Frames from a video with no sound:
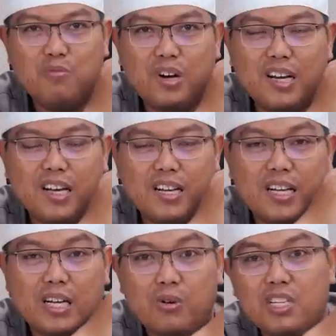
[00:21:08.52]
bukan karena
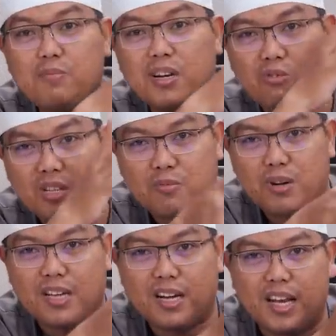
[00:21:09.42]
ada
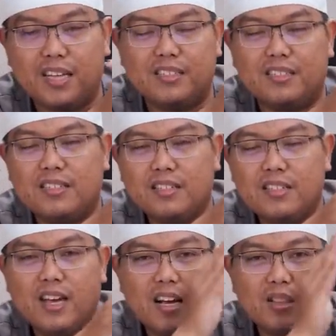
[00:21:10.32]
kewajiban-kewajiban yang lain,
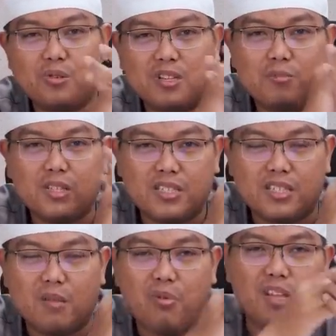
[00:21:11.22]
dia akan terus ke
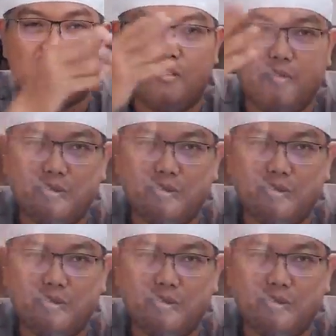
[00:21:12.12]
masjid. Tapi kita tahu